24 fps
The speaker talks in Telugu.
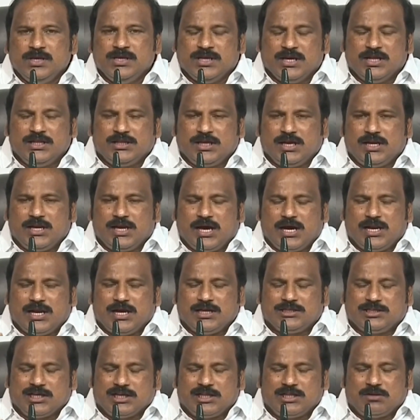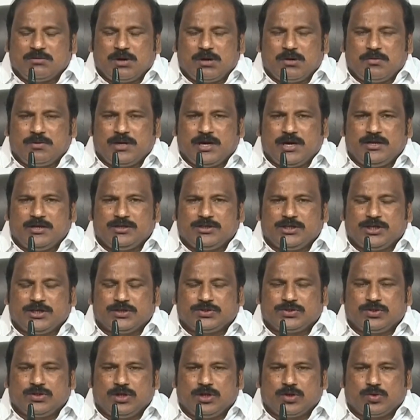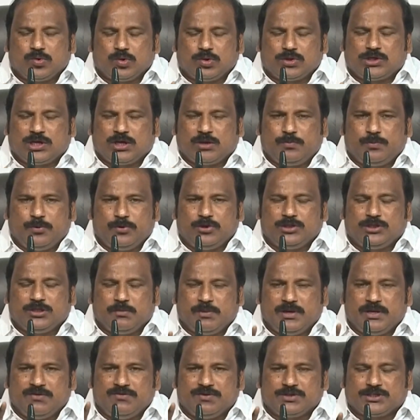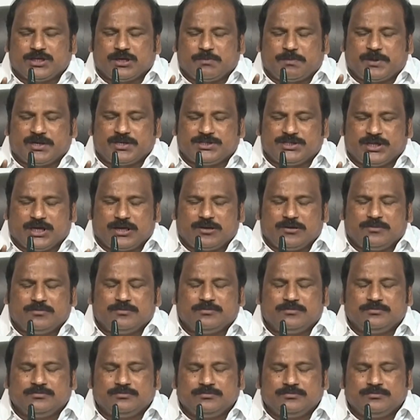ఇదంతా నారా చంద్రబాబు నాయుడు చేస్తున్న కుట్ర పూర్తిమైన విష ప్రచారం